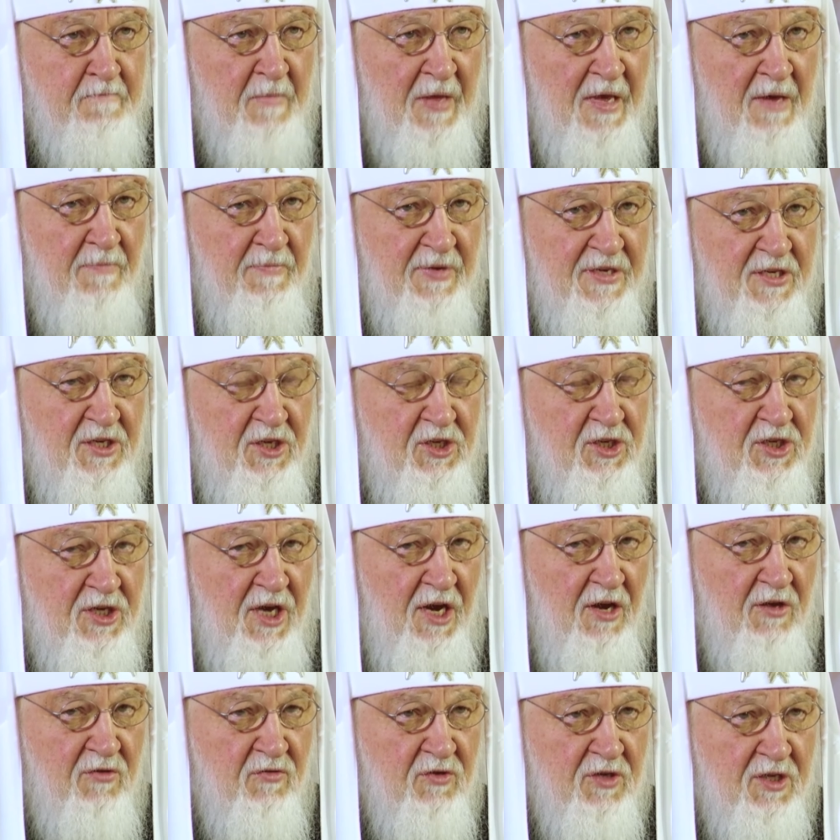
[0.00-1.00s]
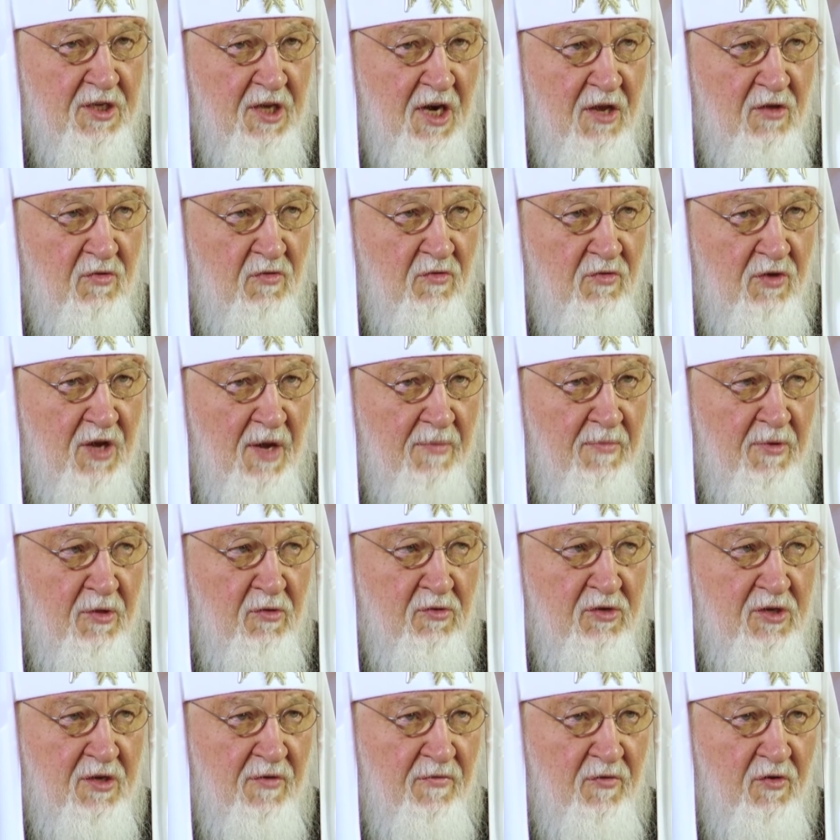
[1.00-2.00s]
И посещая эту страну, я был
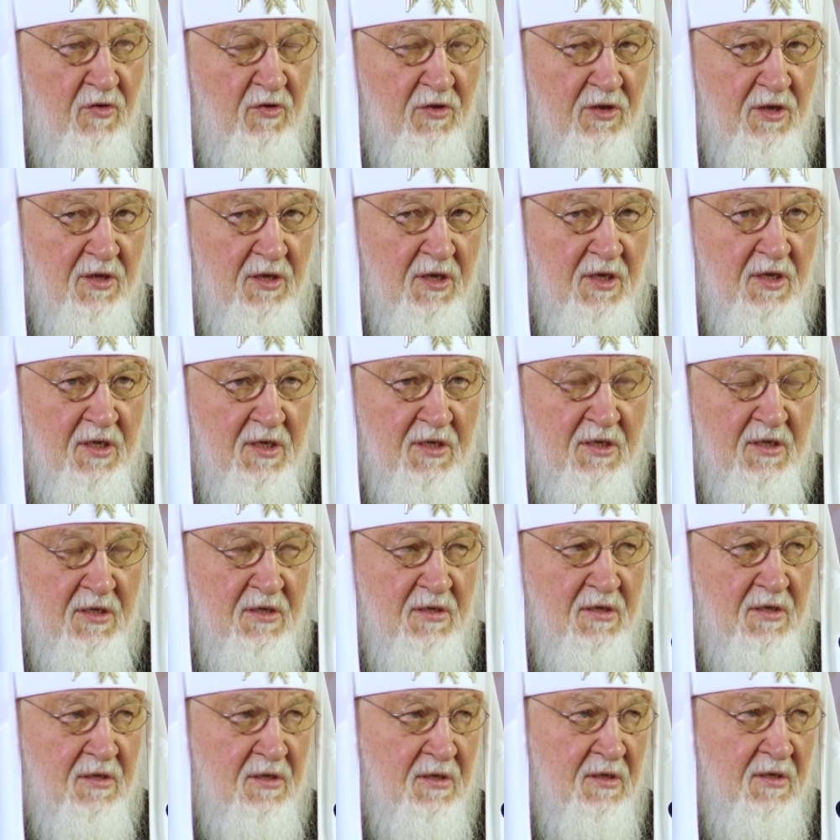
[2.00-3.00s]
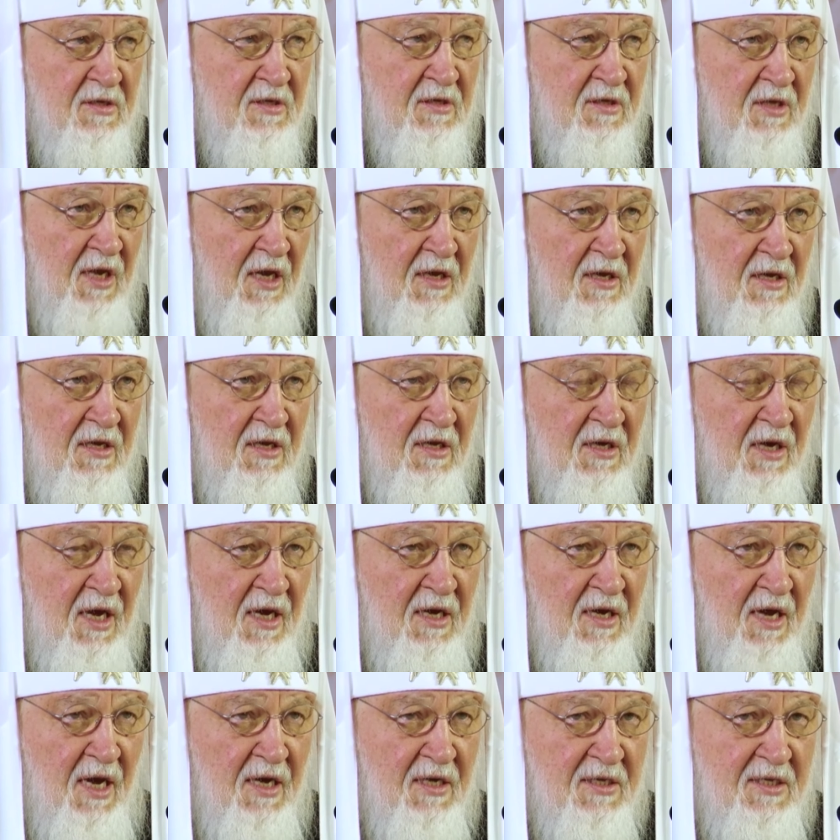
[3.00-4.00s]
удивлен, как,
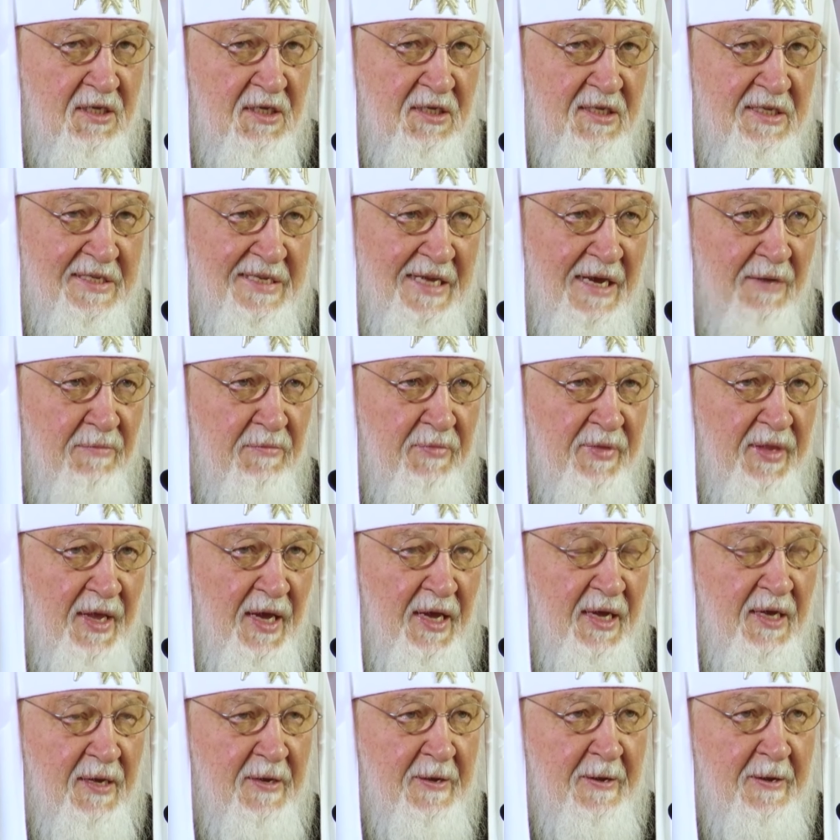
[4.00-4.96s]
как, как системно